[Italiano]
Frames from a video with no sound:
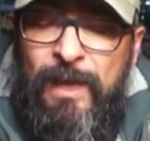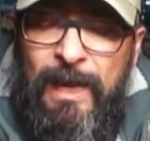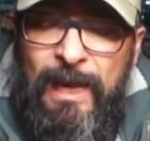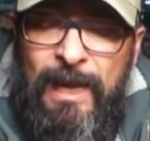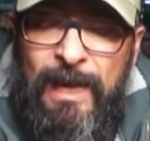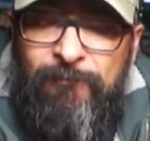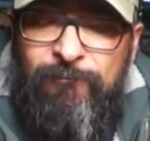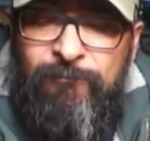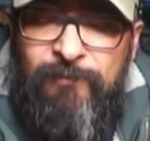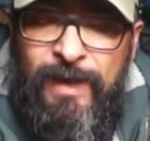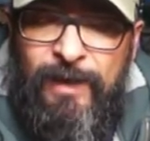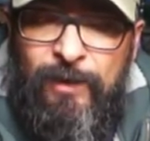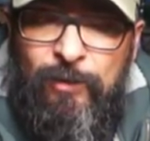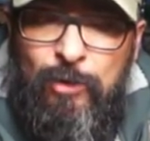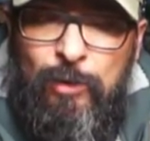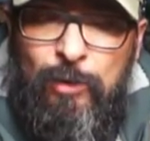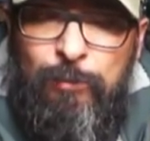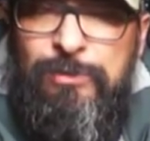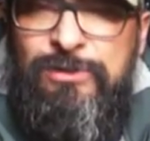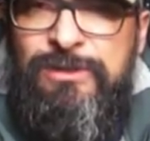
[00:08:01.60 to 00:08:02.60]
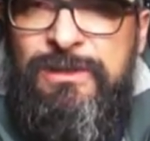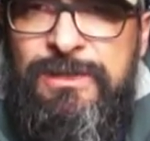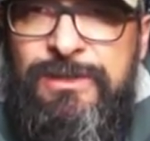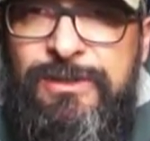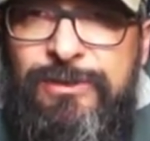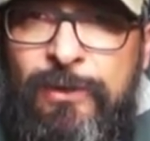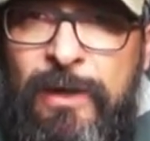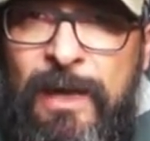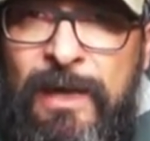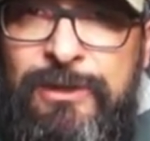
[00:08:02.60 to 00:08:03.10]
e vengono
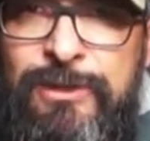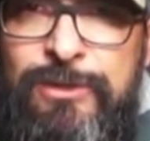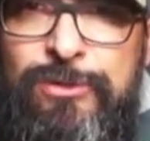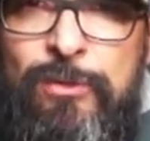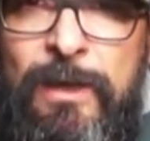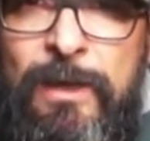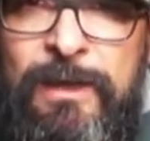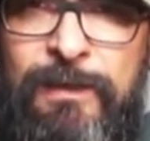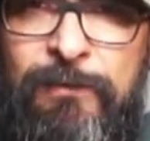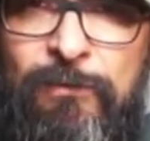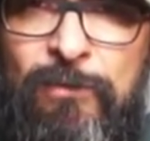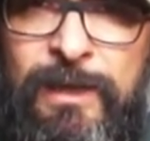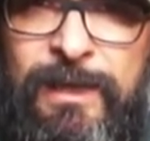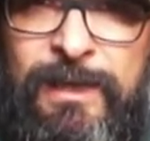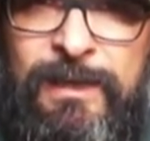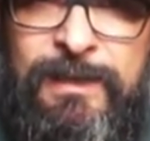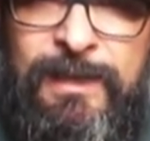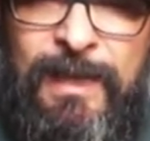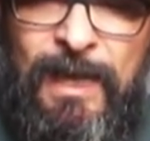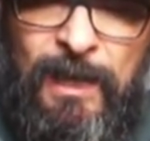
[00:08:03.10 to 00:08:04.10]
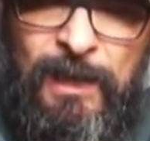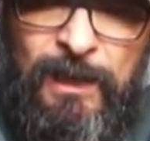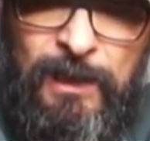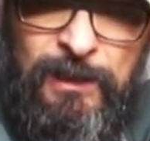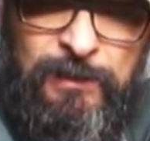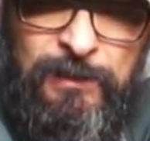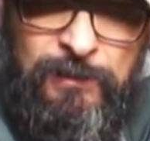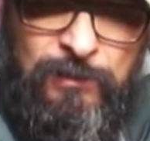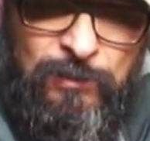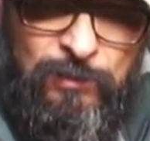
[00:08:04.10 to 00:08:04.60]
posizionati su una tavoletta
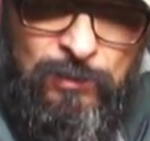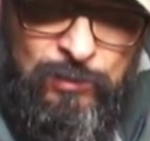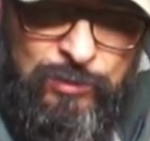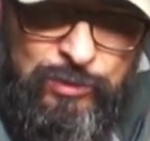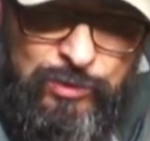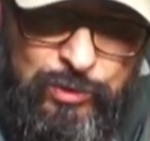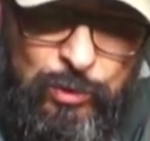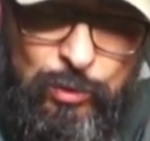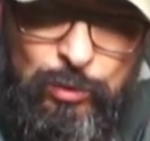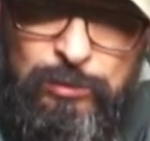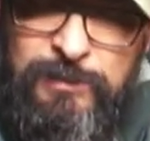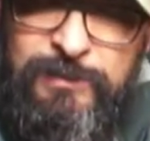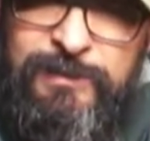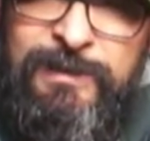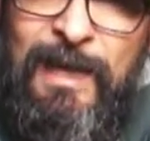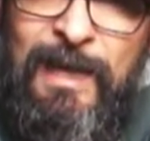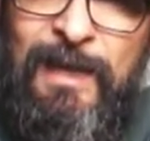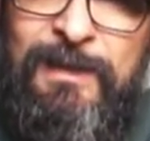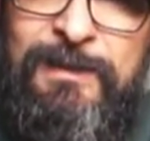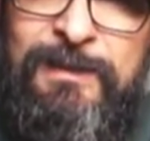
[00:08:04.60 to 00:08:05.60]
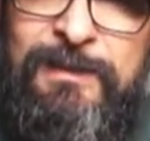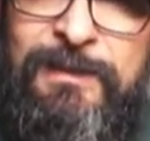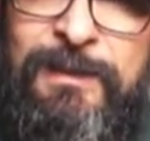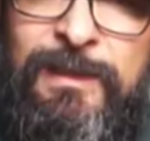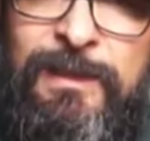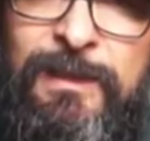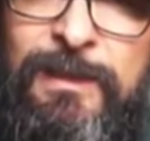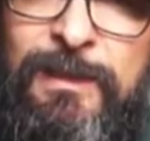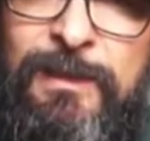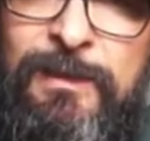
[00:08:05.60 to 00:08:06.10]
su
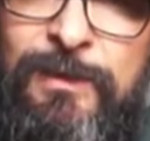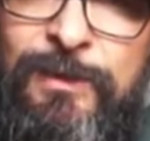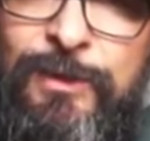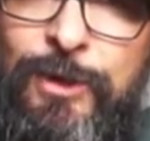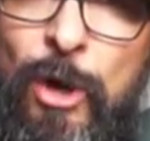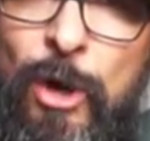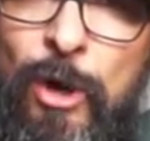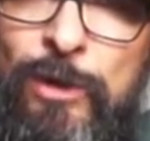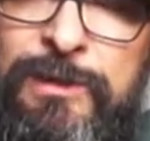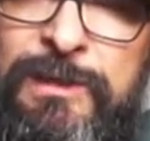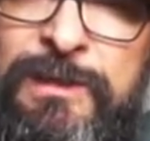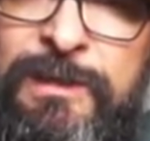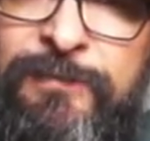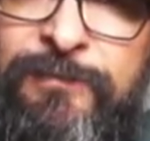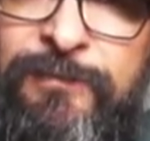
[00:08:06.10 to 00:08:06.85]
tanti chiodi di